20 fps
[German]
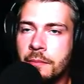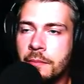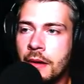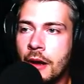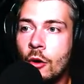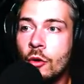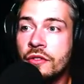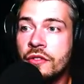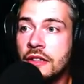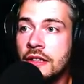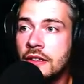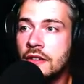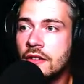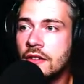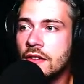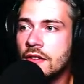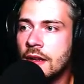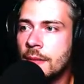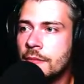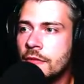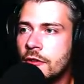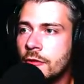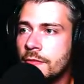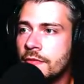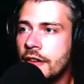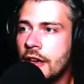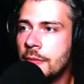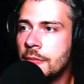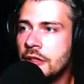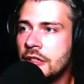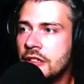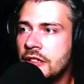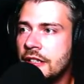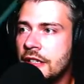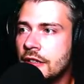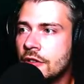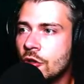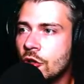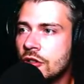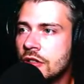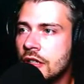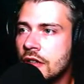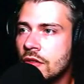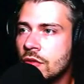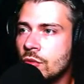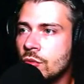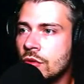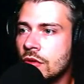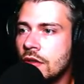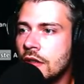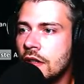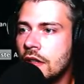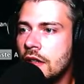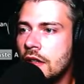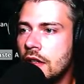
brauchst insgesamt zum Fermentieren noch dazu.